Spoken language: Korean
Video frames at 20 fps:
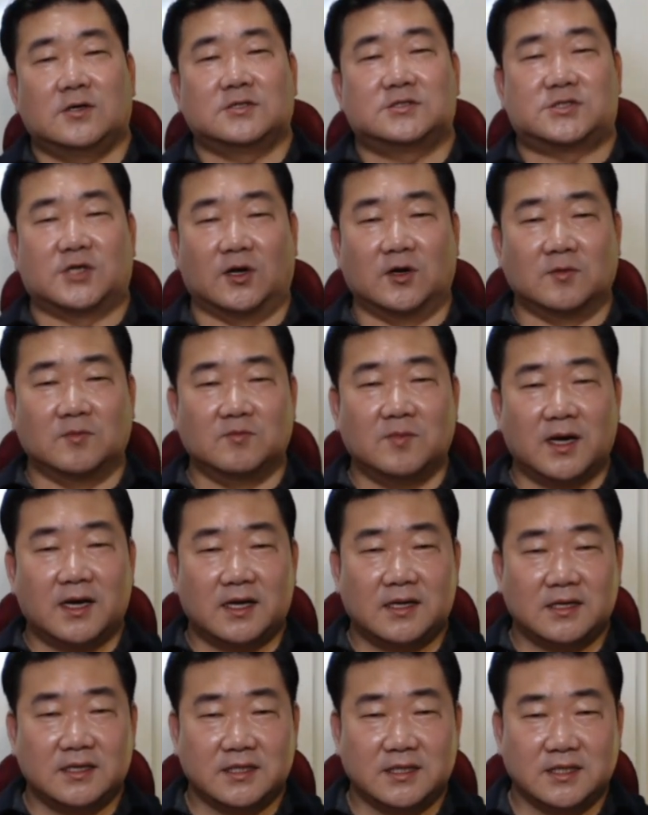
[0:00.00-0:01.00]

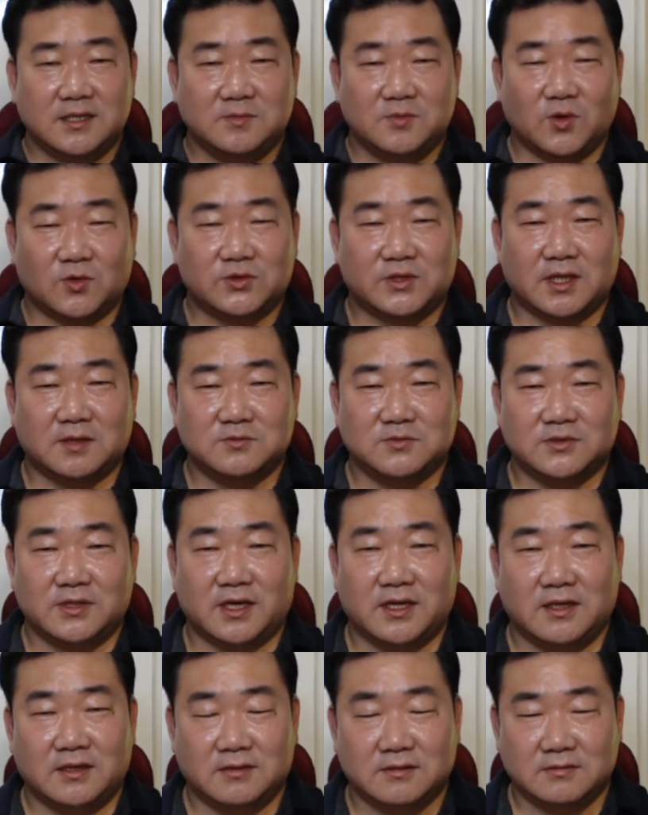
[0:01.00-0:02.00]
정말 이 묘
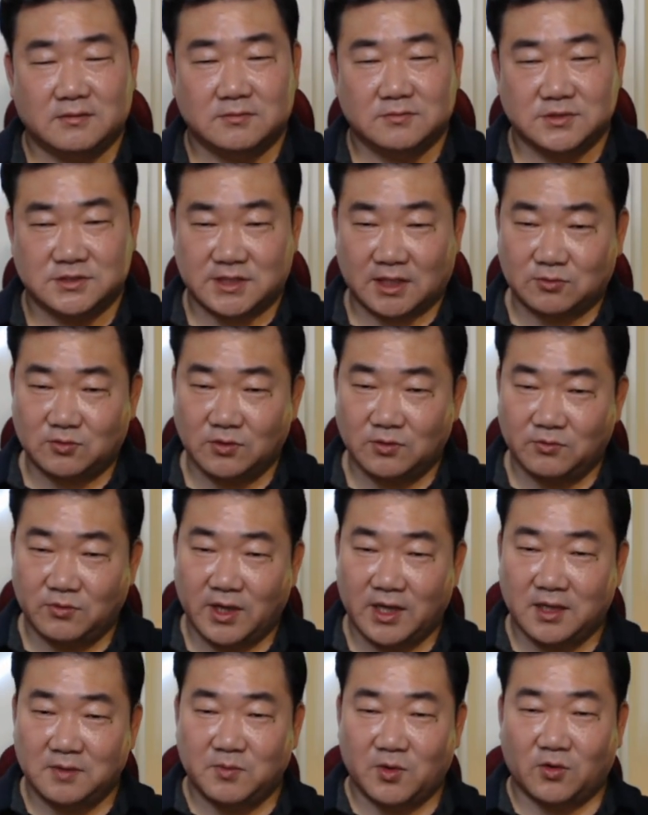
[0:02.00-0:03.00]
때문에 자꾸
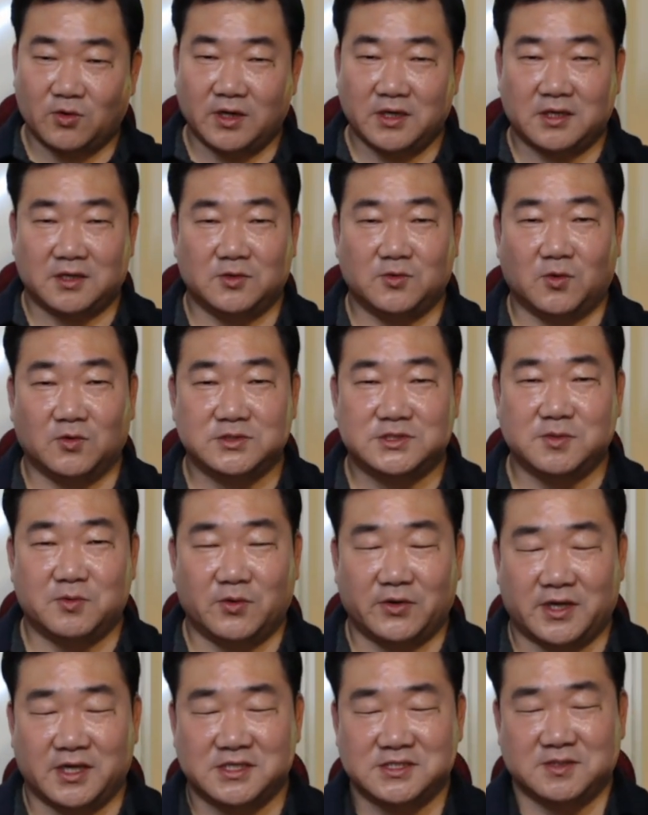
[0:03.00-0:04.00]
왜 묘가 이거 놓은지
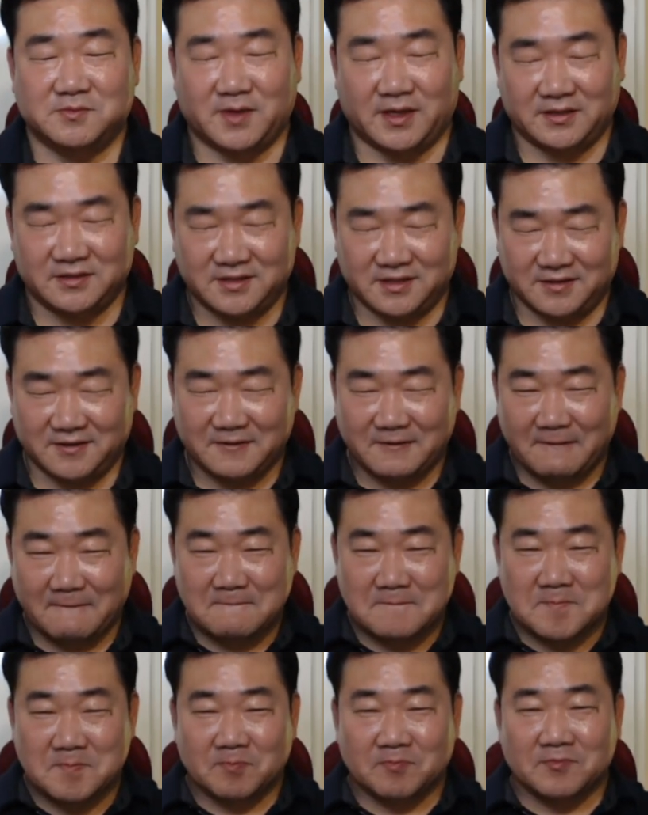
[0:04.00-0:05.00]
모르겠지만 예.
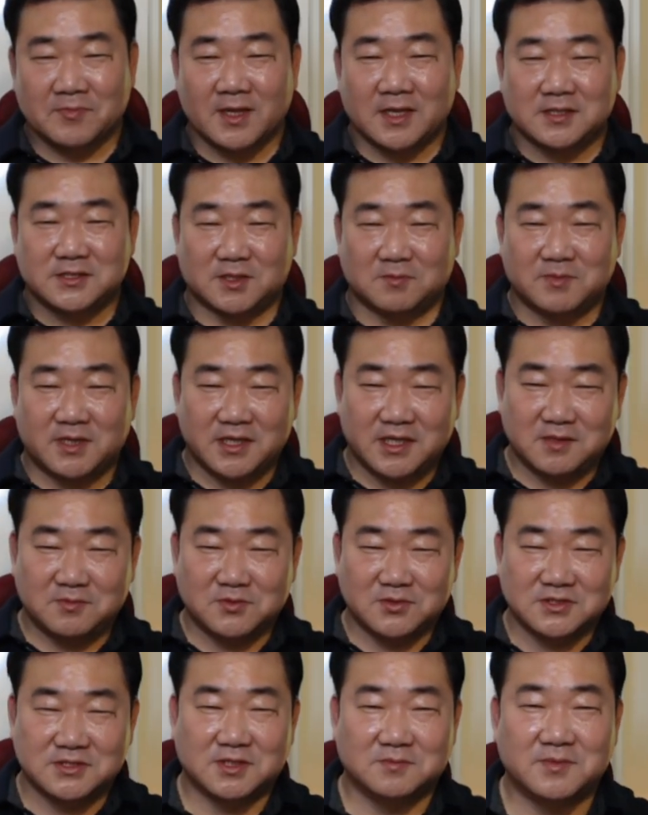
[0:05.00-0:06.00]
정말
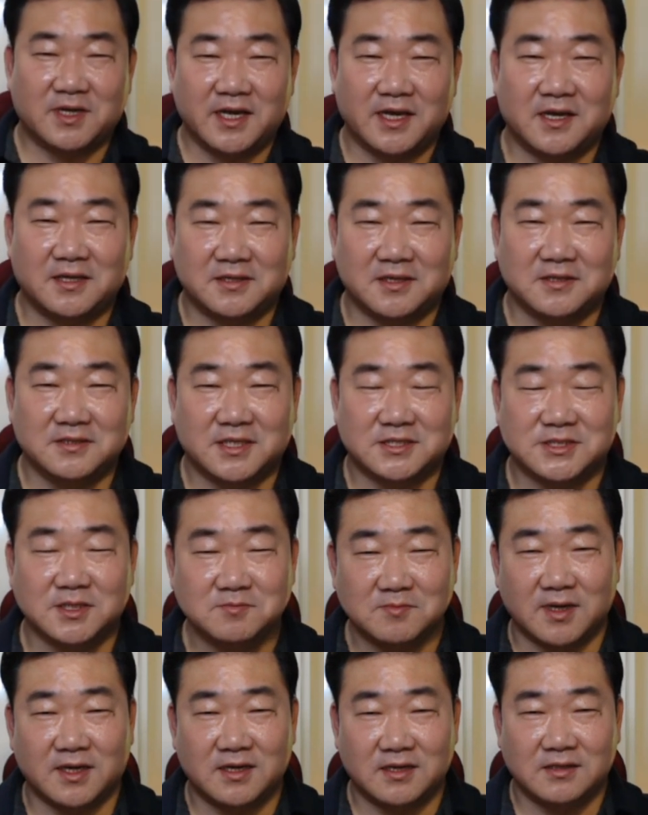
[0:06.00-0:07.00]
이분은 정말 해야 되는데
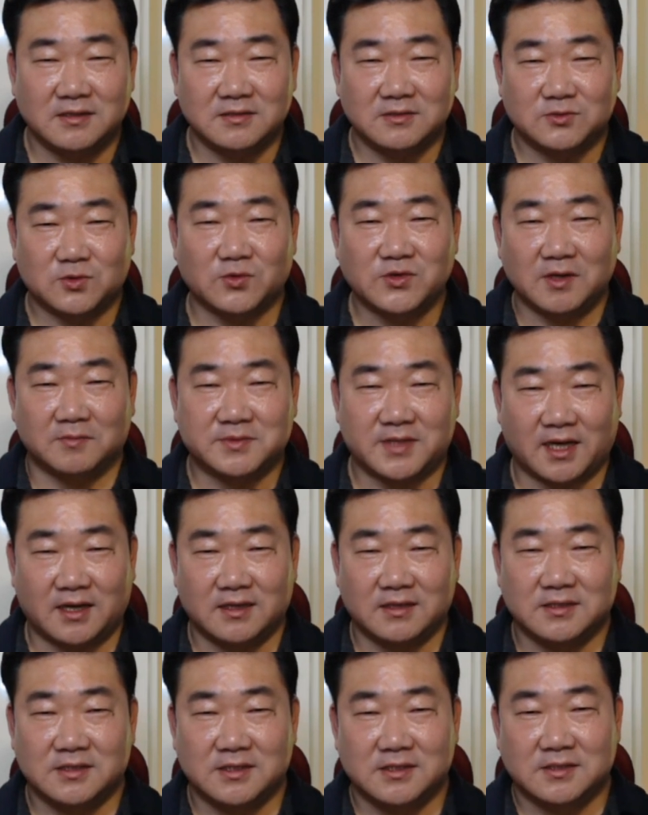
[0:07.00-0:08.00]
정말 돈이
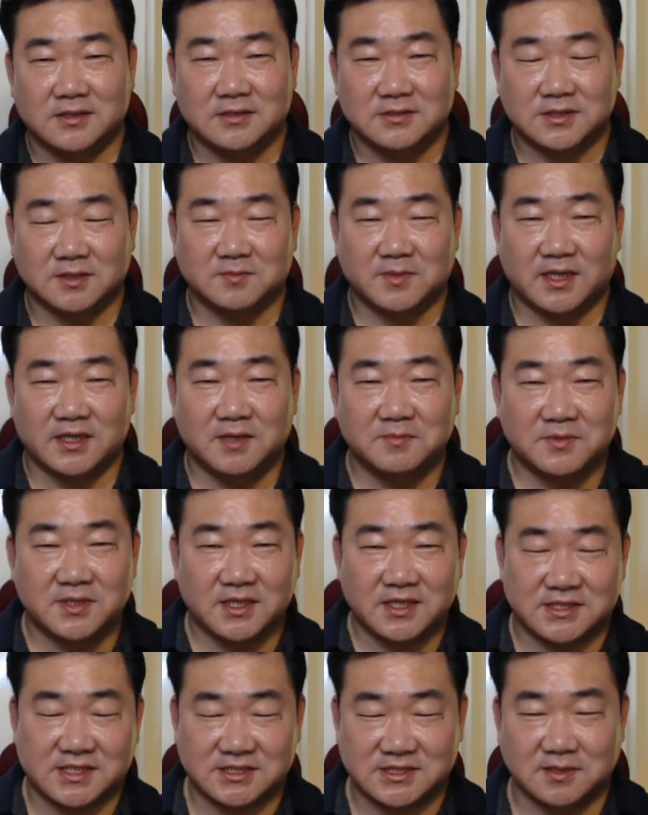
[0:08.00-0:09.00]
없다. 정말
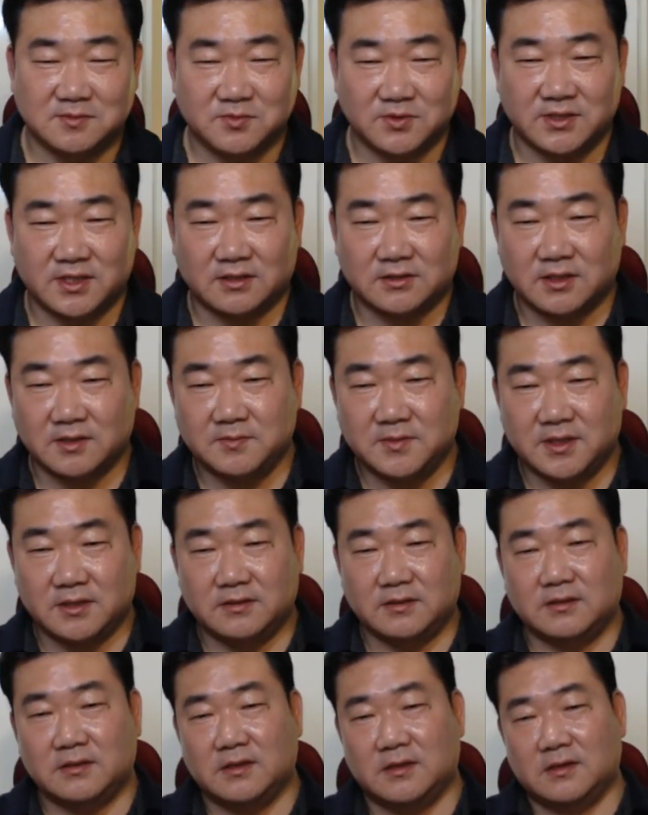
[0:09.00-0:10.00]
힘들게 사시는 분이다.
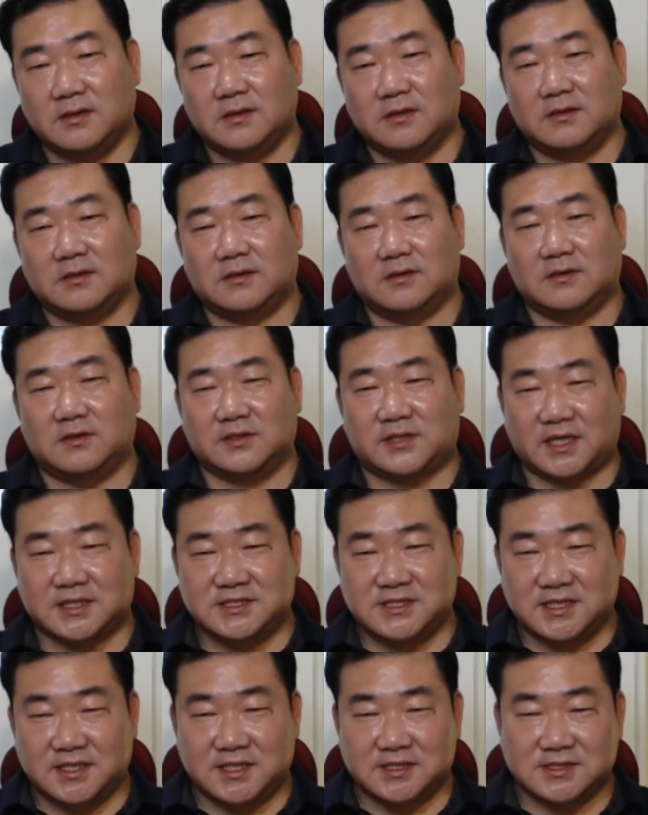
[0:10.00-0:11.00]
그러면 어,
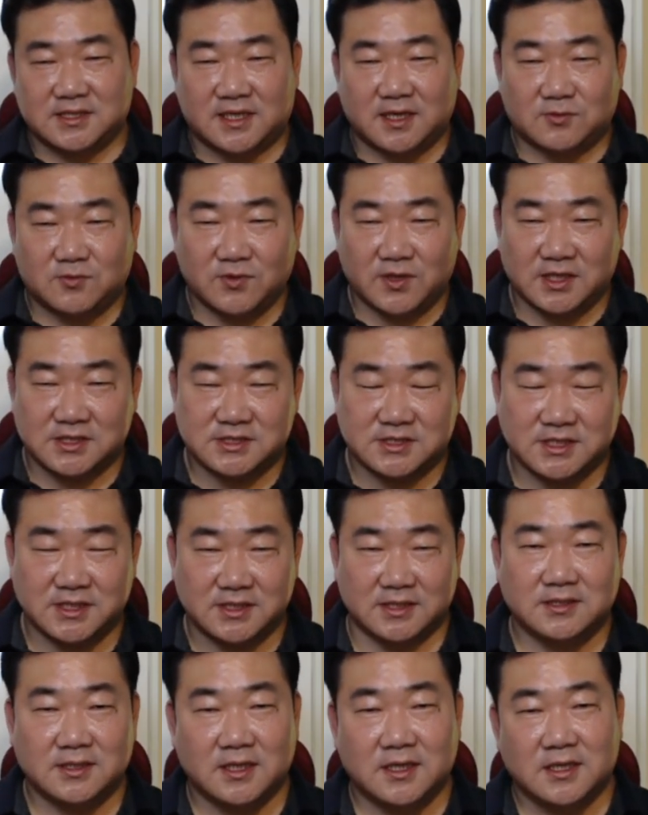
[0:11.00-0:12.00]
당신께서 갖고
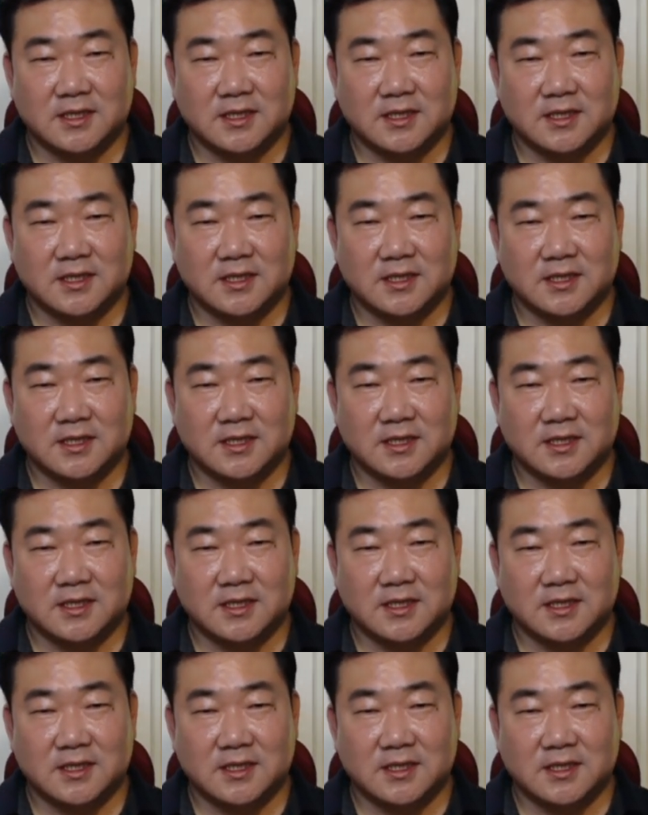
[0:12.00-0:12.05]
계신